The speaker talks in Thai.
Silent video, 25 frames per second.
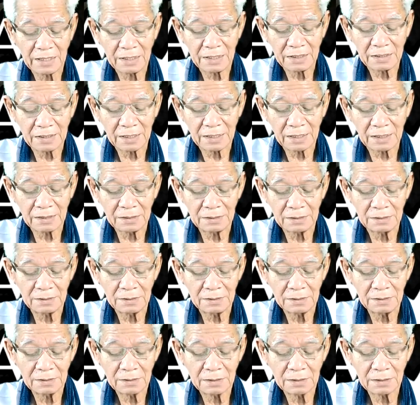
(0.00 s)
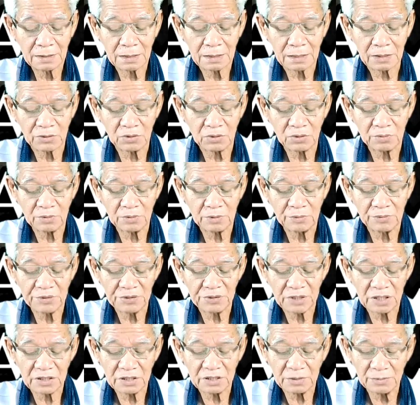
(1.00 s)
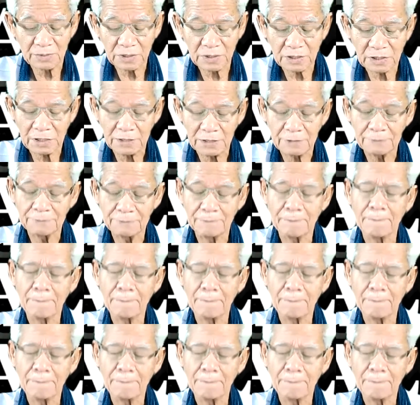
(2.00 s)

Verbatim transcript: ยในกระทบธรรมชาติใช่ไหมครับ